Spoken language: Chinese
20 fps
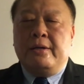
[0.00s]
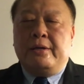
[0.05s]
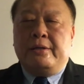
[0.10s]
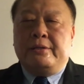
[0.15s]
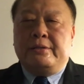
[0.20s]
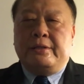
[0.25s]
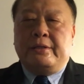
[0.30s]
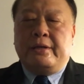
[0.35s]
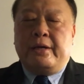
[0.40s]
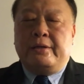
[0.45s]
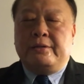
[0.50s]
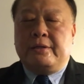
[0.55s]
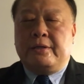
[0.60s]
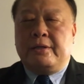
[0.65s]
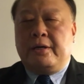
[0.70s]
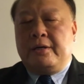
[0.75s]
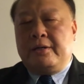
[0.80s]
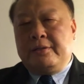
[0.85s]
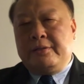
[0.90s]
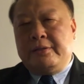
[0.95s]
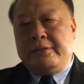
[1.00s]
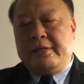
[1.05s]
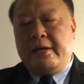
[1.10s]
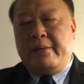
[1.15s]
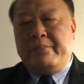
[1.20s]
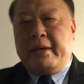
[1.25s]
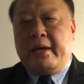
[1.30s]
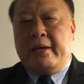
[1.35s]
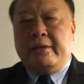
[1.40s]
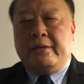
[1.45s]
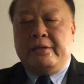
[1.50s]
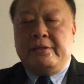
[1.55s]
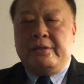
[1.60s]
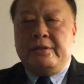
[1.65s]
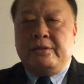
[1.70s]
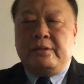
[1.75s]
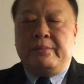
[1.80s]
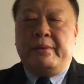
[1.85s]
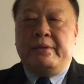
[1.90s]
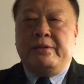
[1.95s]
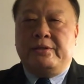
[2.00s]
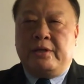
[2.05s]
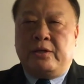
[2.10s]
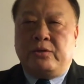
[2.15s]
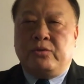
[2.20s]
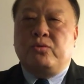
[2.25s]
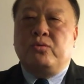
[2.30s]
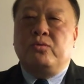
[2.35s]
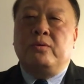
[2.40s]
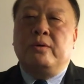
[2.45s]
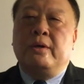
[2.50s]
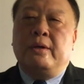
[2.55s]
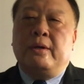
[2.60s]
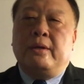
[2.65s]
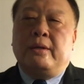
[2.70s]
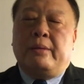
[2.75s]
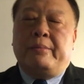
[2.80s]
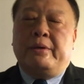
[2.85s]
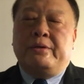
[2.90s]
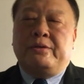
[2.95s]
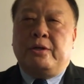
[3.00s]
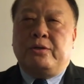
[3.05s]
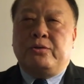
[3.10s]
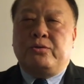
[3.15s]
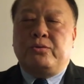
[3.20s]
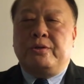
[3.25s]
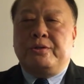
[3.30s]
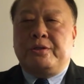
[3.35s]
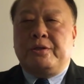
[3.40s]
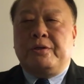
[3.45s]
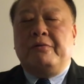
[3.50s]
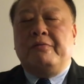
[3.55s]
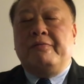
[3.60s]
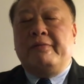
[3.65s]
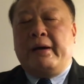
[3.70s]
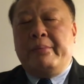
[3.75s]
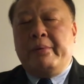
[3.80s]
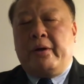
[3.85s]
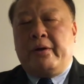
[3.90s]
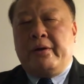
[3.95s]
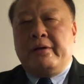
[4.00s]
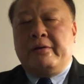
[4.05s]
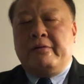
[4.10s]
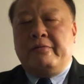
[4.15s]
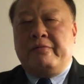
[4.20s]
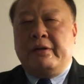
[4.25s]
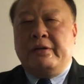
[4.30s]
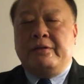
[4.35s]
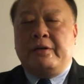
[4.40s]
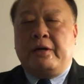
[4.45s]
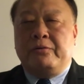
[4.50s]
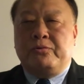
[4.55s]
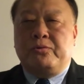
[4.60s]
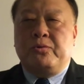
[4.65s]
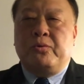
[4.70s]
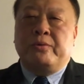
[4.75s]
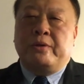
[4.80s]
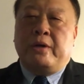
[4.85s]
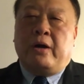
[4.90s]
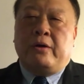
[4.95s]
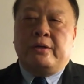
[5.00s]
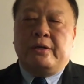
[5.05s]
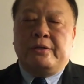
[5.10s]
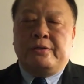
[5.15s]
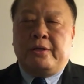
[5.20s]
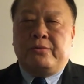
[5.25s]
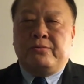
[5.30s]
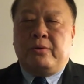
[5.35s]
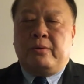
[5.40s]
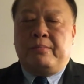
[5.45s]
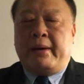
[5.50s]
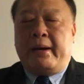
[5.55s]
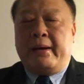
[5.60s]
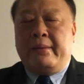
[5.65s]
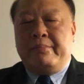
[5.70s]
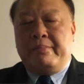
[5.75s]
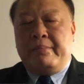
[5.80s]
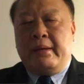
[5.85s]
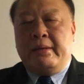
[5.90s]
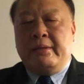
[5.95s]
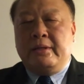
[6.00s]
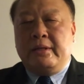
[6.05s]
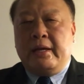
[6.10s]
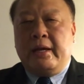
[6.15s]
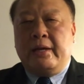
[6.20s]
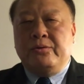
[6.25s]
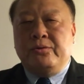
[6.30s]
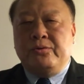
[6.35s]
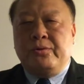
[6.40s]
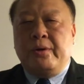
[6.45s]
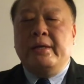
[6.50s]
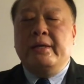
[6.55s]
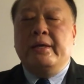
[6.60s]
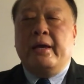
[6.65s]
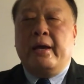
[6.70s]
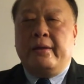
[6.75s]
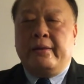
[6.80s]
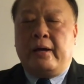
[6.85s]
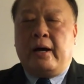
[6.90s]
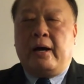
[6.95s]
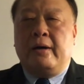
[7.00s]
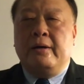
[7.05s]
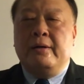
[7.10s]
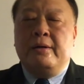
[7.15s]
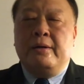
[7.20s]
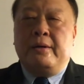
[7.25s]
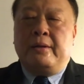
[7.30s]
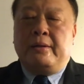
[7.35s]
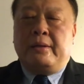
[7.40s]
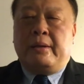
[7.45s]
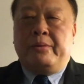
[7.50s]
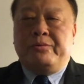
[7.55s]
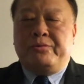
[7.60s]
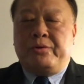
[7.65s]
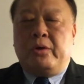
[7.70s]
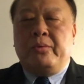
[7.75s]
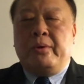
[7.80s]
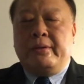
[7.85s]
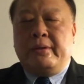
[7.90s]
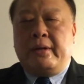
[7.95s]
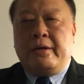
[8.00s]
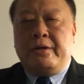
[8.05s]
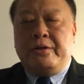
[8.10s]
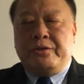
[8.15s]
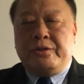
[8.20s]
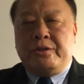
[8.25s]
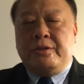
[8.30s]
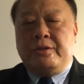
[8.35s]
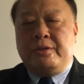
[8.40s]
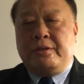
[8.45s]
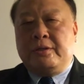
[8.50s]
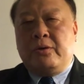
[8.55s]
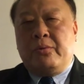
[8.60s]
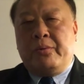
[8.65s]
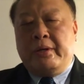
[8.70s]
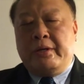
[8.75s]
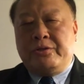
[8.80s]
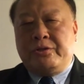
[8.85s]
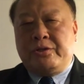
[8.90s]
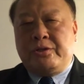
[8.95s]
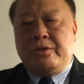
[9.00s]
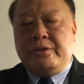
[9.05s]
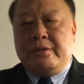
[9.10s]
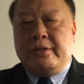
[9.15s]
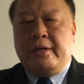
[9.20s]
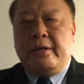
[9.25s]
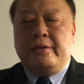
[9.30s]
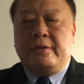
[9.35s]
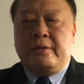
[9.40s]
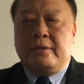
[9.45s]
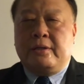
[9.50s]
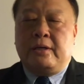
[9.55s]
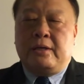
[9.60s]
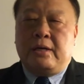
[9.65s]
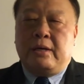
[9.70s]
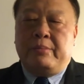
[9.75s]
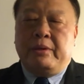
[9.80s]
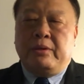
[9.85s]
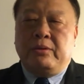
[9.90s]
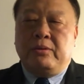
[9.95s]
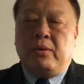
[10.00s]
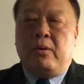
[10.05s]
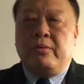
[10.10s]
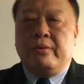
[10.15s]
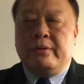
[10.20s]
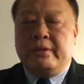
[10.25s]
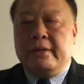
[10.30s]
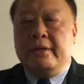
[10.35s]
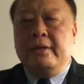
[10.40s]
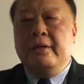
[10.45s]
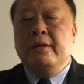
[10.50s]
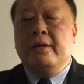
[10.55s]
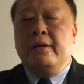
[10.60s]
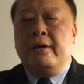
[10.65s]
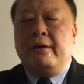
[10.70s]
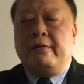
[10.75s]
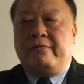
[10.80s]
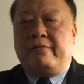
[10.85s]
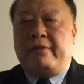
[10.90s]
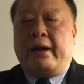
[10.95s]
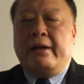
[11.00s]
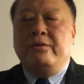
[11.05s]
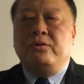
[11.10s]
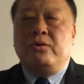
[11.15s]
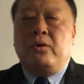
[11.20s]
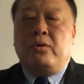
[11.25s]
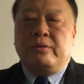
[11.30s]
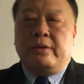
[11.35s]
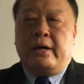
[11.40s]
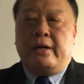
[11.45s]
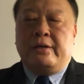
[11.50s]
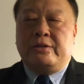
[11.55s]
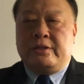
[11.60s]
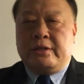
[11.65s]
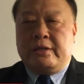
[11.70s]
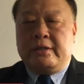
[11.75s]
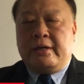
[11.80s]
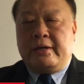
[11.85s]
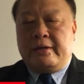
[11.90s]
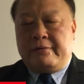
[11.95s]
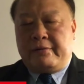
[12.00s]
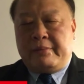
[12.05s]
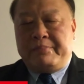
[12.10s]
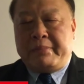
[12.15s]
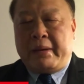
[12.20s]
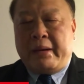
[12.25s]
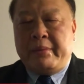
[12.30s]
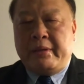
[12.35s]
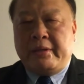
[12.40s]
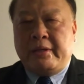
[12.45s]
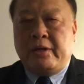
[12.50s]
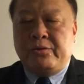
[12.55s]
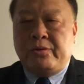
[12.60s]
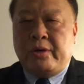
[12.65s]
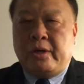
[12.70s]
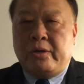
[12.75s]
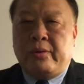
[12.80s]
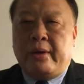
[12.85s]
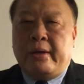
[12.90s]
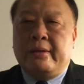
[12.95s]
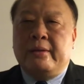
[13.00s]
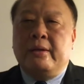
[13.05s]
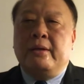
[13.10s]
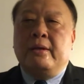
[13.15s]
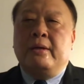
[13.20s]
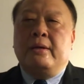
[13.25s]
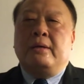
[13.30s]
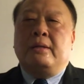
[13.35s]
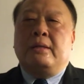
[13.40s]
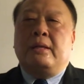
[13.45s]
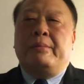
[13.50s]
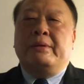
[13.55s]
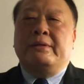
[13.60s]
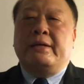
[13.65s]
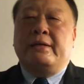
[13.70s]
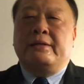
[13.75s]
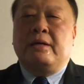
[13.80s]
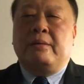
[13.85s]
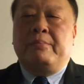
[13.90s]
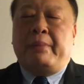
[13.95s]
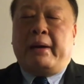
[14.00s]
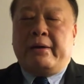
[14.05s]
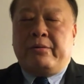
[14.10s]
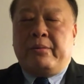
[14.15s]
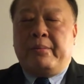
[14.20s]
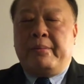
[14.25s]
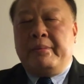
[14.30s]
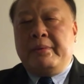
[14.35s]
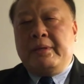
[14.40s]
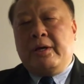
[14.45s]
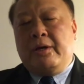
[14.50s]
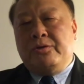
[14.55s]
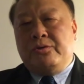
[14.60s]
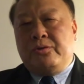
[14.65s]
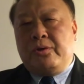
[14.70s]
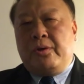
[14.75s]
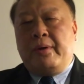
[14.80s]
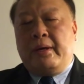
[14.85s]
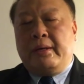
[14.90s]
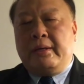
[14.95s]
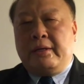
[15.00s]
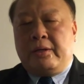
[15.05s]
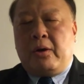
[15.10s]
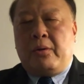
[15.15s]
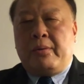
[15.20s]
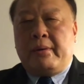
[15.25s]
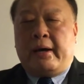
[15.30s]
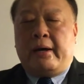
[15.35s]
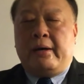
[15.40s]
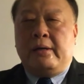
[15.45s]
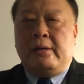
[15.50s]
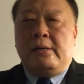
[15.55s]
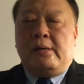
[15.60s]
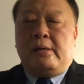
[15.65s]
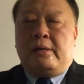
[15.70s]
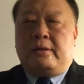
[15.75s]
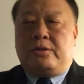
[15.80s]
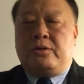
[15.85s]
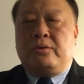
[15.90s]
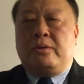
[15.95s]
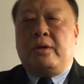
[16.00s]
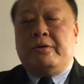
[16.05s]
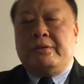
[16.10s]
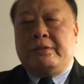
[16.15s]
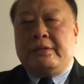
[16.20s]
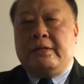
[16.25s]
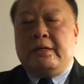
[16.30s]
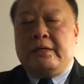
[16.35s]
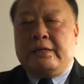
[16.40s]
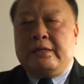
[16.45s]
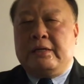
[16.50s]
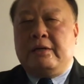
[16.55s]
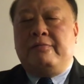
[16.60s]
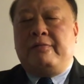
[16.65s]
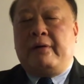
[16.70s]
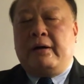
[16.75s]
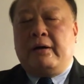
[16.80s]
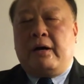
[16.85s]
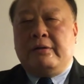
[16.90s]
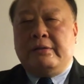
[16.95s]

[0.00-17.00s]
今天这个见面已经基本结束，那么结束了之后发表了一个非常重要的叫做板门店宣言啊，那么全文当然是这个为了实现这个和平统一繁荣的这个板门店宣言，那么在这个板门店宣言里头呢，受到这个各方啊